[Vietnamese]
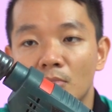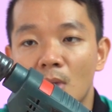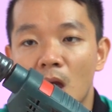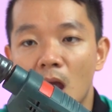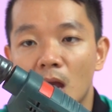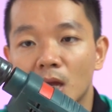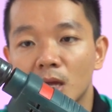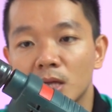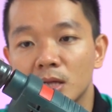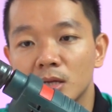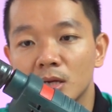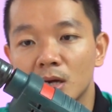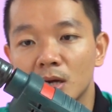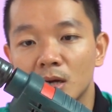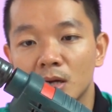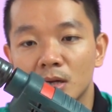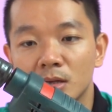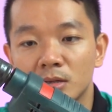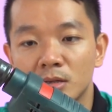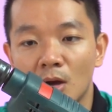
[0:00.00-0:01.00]
ba cái
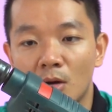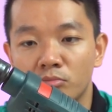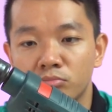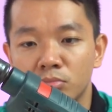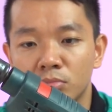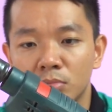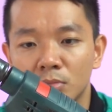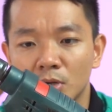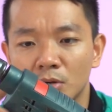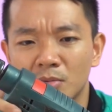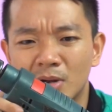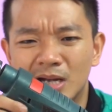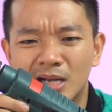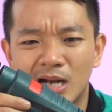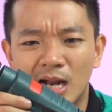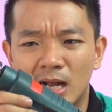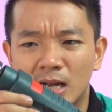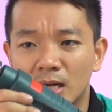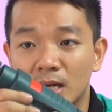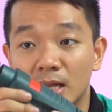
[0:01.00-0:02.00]
à, nhông nửa bánh
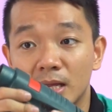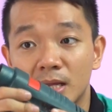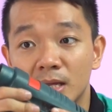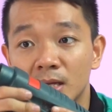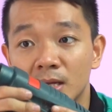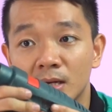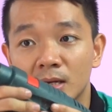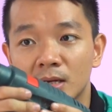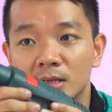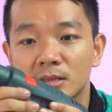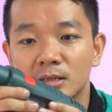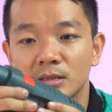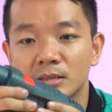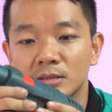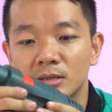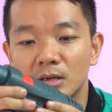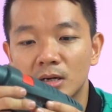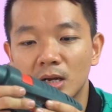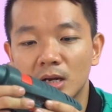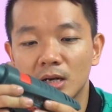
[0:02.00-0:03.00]
răng này kia các thứ
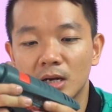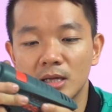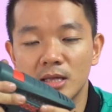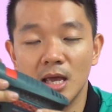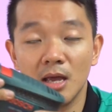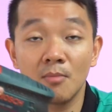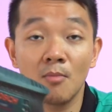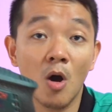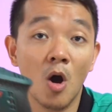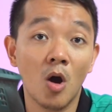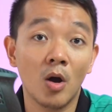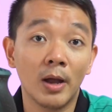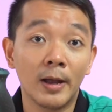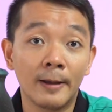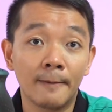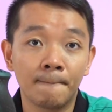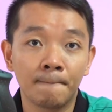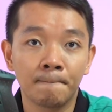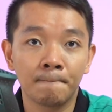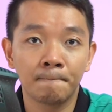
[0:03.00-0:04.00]
nó rất là dễ mòn ha
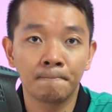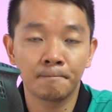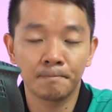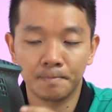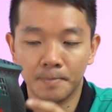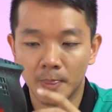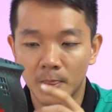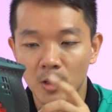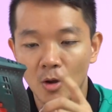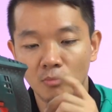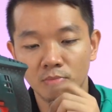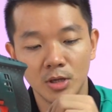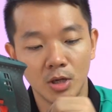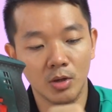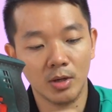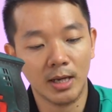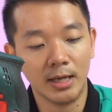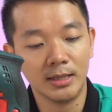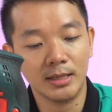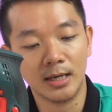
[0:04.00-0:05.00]
giống như
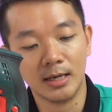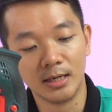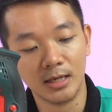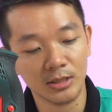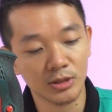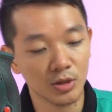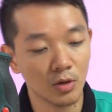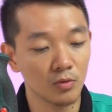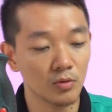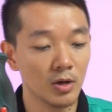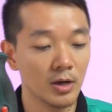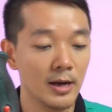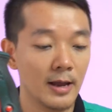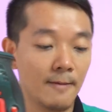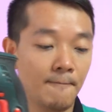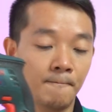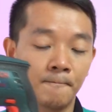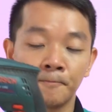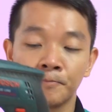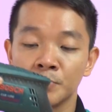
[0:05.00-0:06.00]
hồi nãy thành đã show cho anh
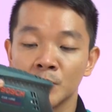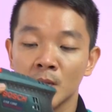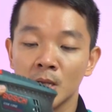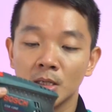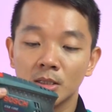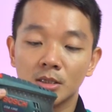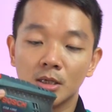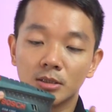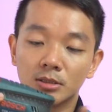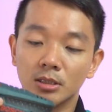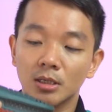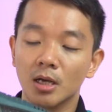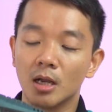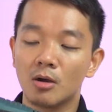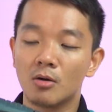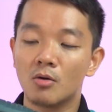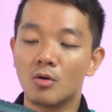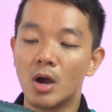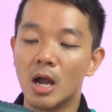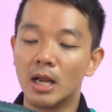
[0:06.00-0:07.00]
em thực sự là
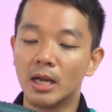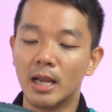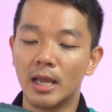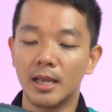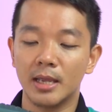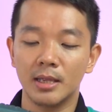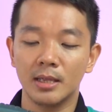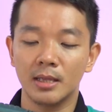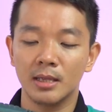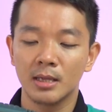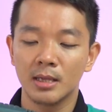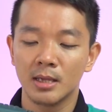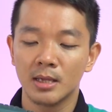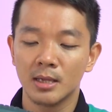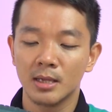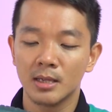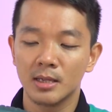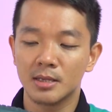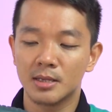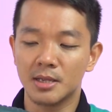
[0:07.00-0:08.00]
con khoan này
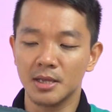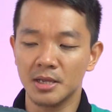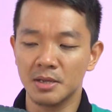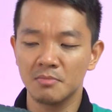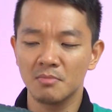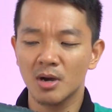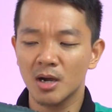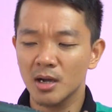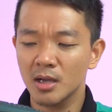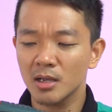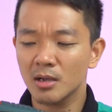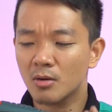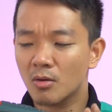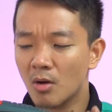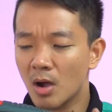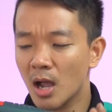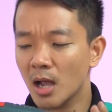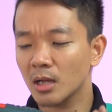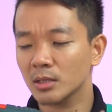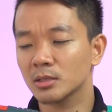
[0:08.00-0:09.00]
chỉ mới
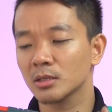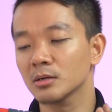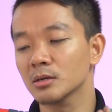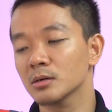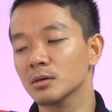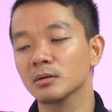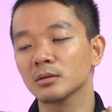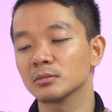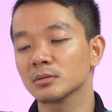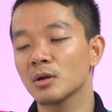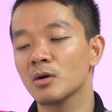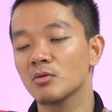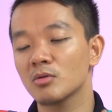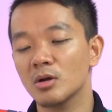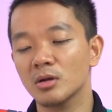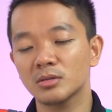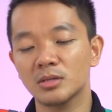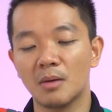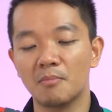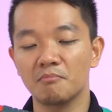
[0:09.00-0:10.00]
khoan tường đâu
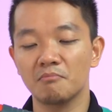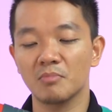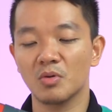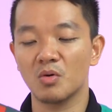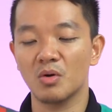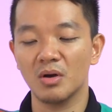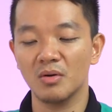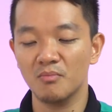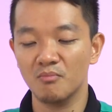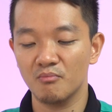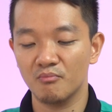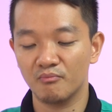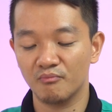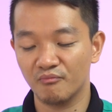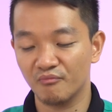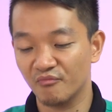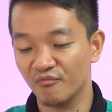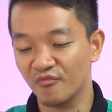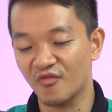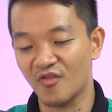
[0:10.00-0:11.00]
đó tầm khoảng
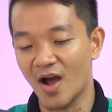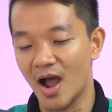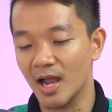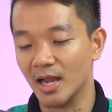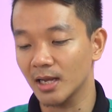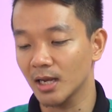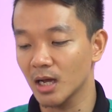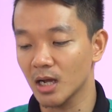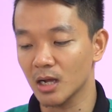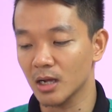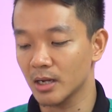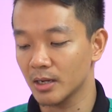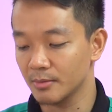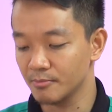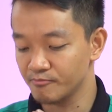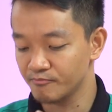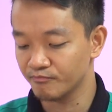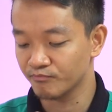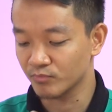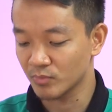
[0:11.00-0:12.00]
vài lần
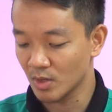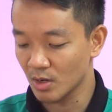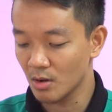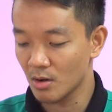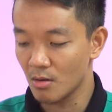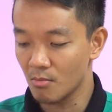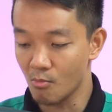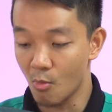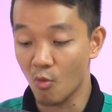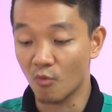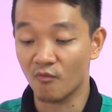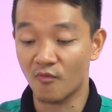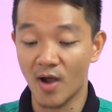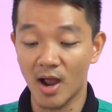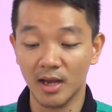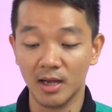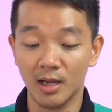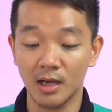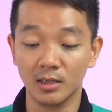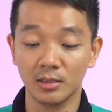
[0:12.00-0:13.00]
một
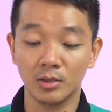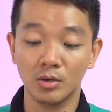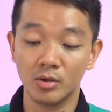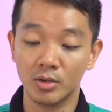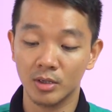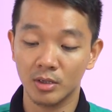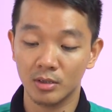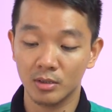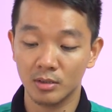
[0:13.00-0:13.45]
vài lần thôi